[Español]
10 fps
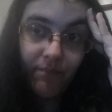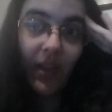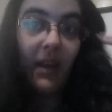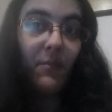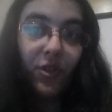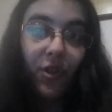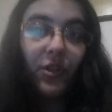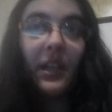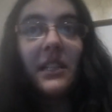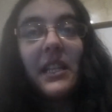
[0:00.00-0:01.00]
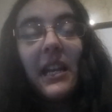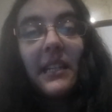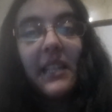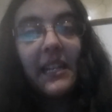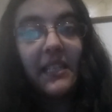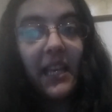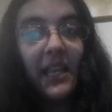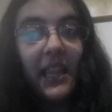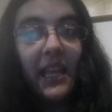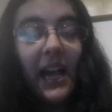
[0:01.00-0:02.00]
Tenemos otras series de las que
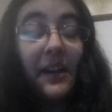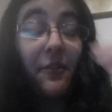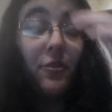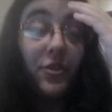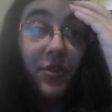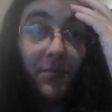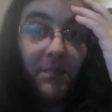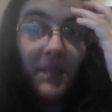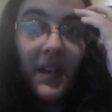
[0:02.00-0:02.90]
dedicarnos,